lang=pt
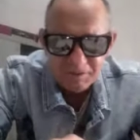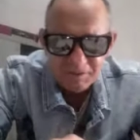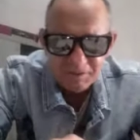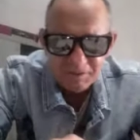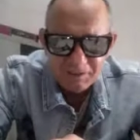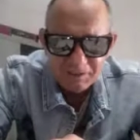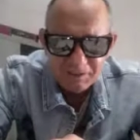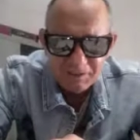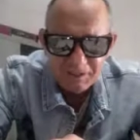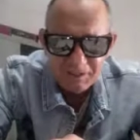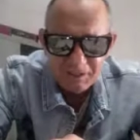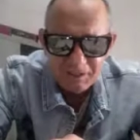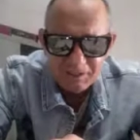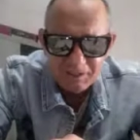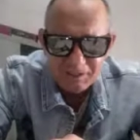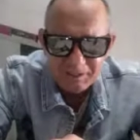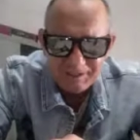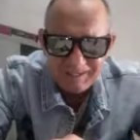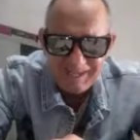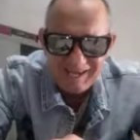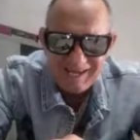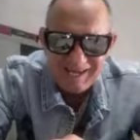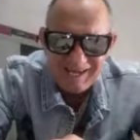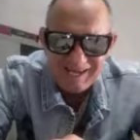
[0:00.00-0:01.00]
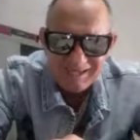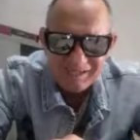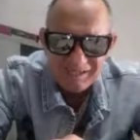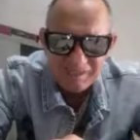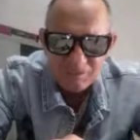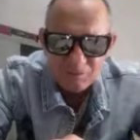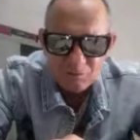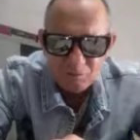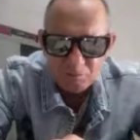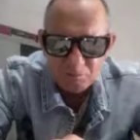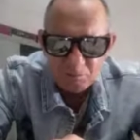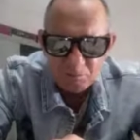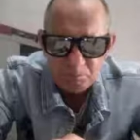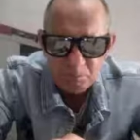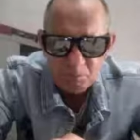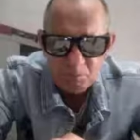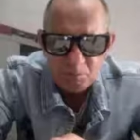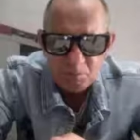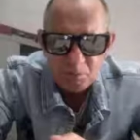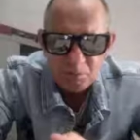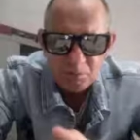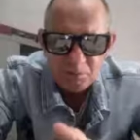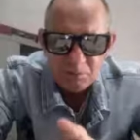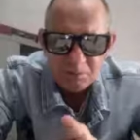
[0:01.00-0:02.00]
de cantar,
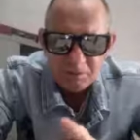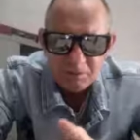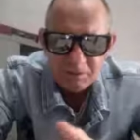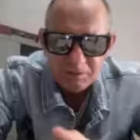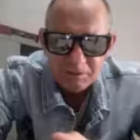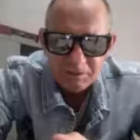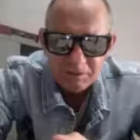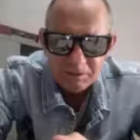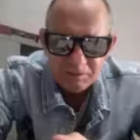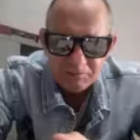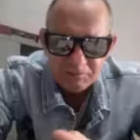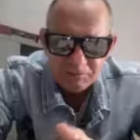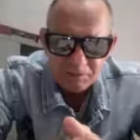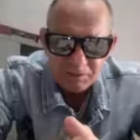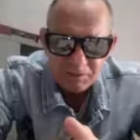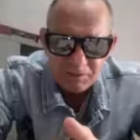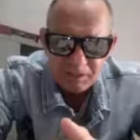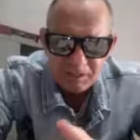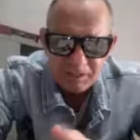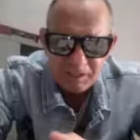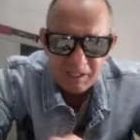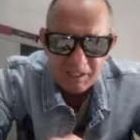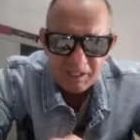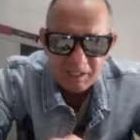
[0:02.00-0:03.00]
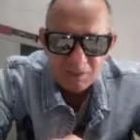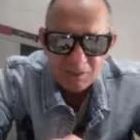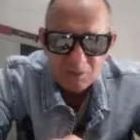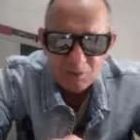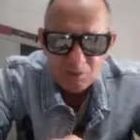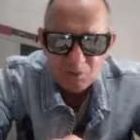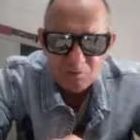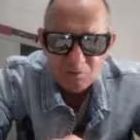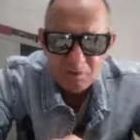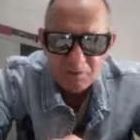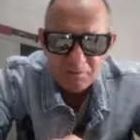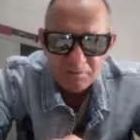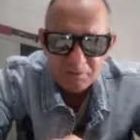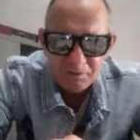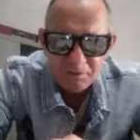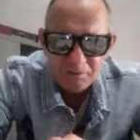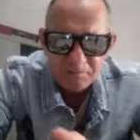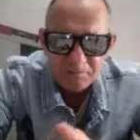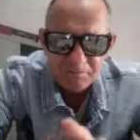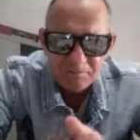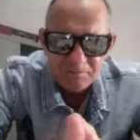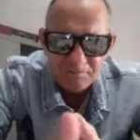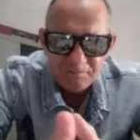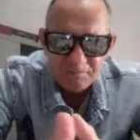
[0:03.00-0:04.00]
compor, você que é cantor, meu amigo,
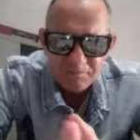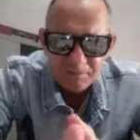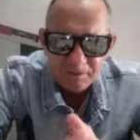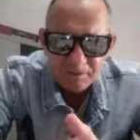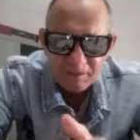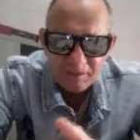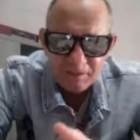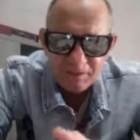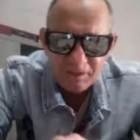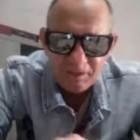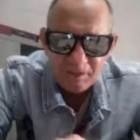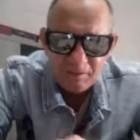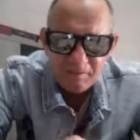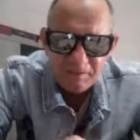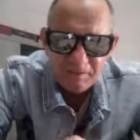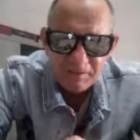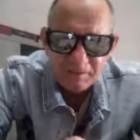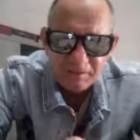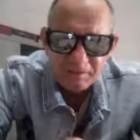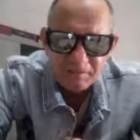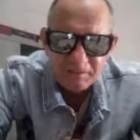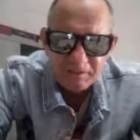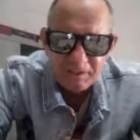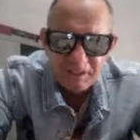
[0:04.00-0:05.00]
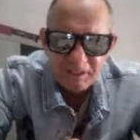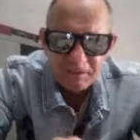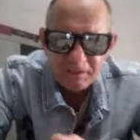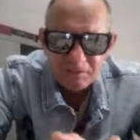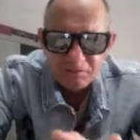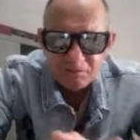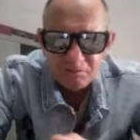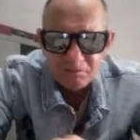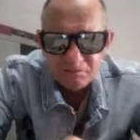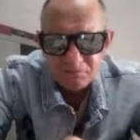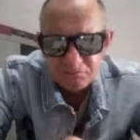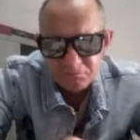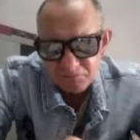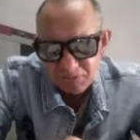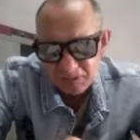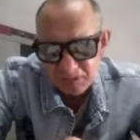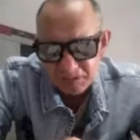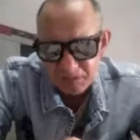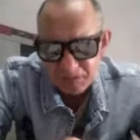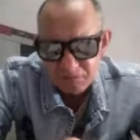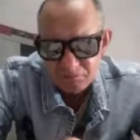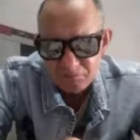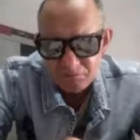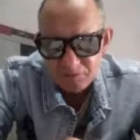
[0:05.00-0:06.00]
que não é inscrito ainda no, no
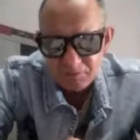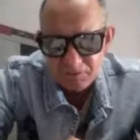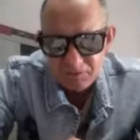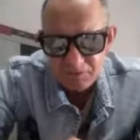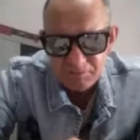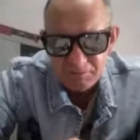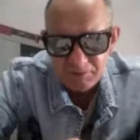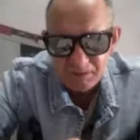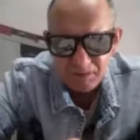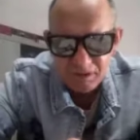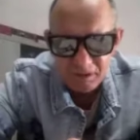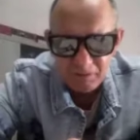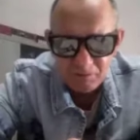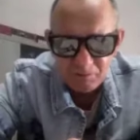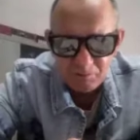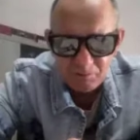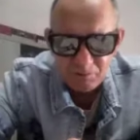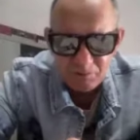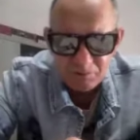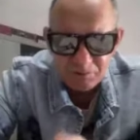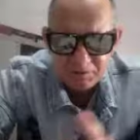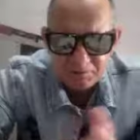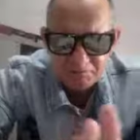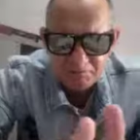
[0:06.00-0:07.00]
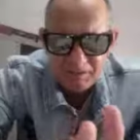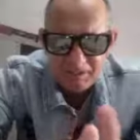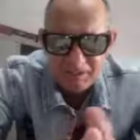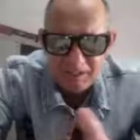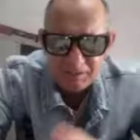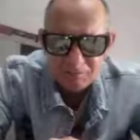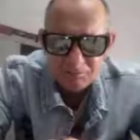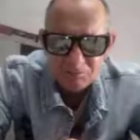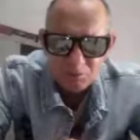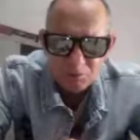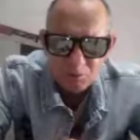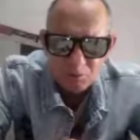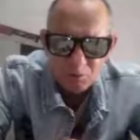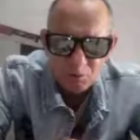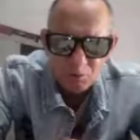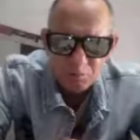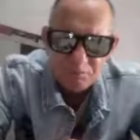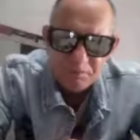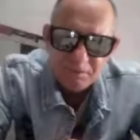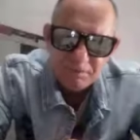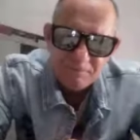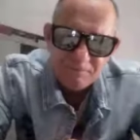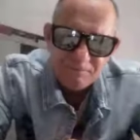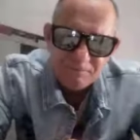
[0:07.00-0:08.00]
canal do nosso amigo Carlão Costa, vai lá no YouTube,
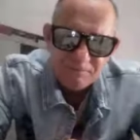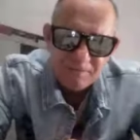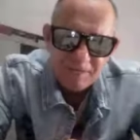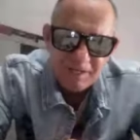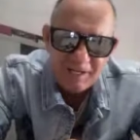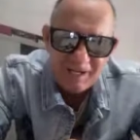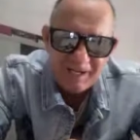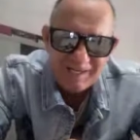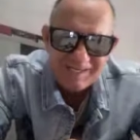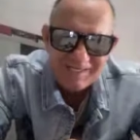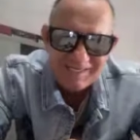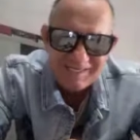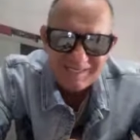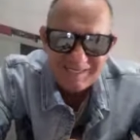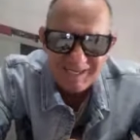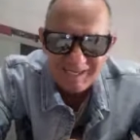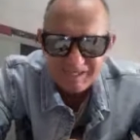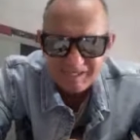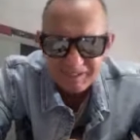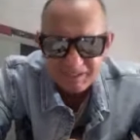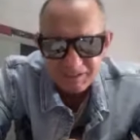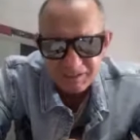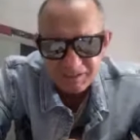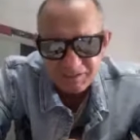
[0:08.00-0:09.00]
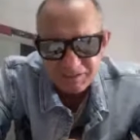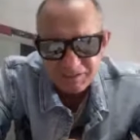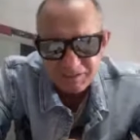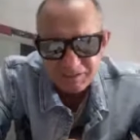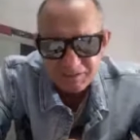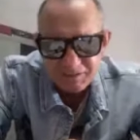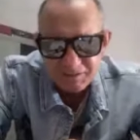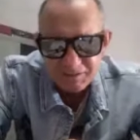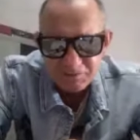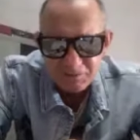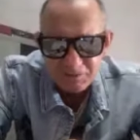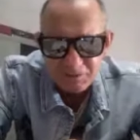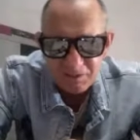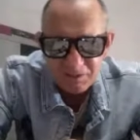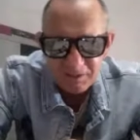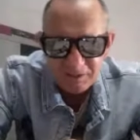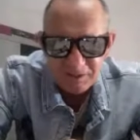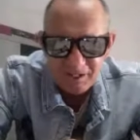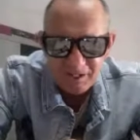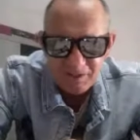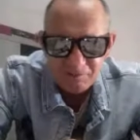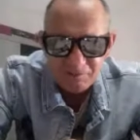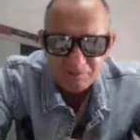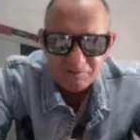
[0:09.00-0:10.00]
acessa o
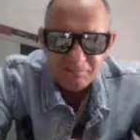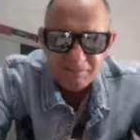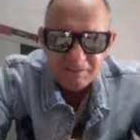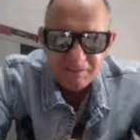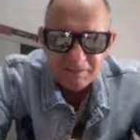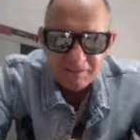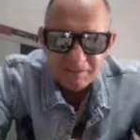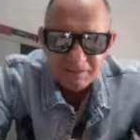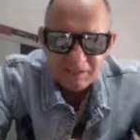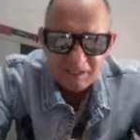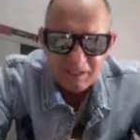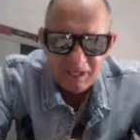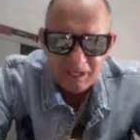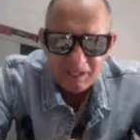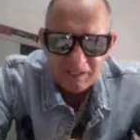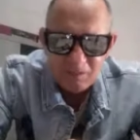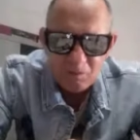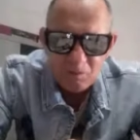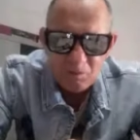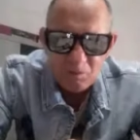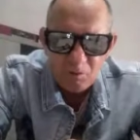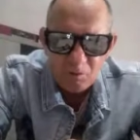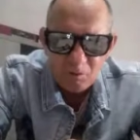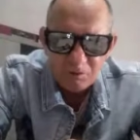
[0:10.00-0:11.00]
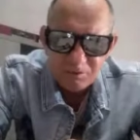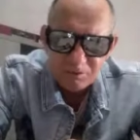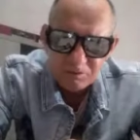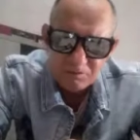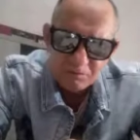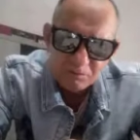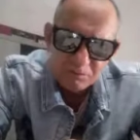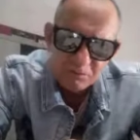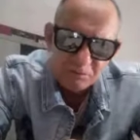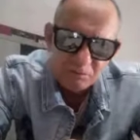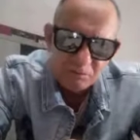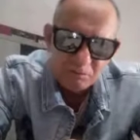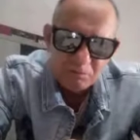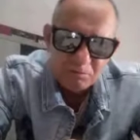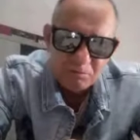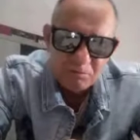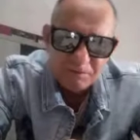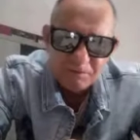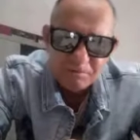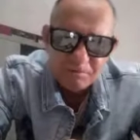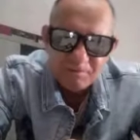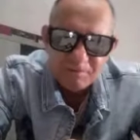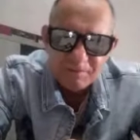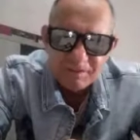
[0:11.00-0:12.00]
canal Carlão Costa no YouTube,
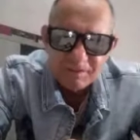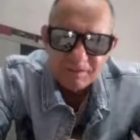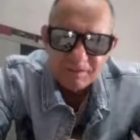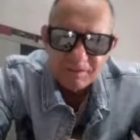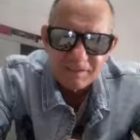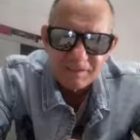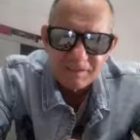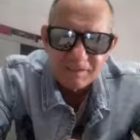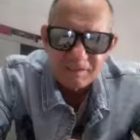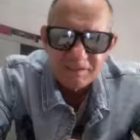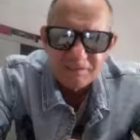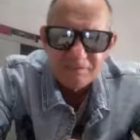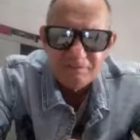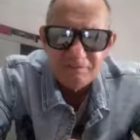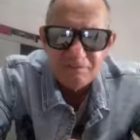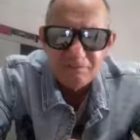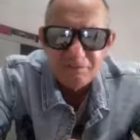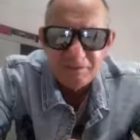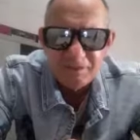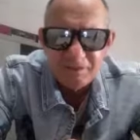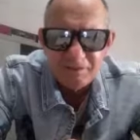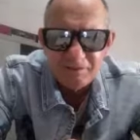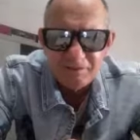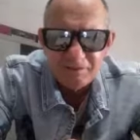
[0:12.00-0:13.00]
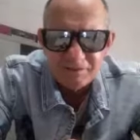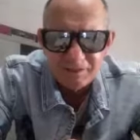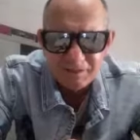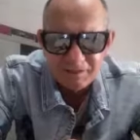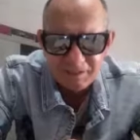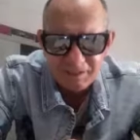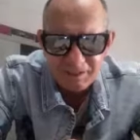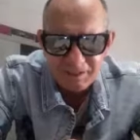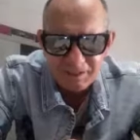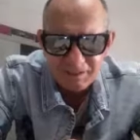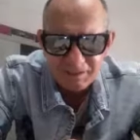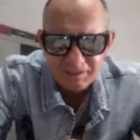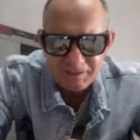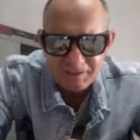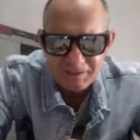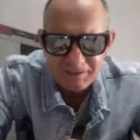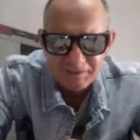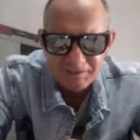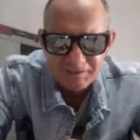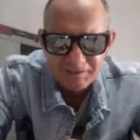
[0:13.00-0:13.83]
se inscreva no canal desse cara, tá?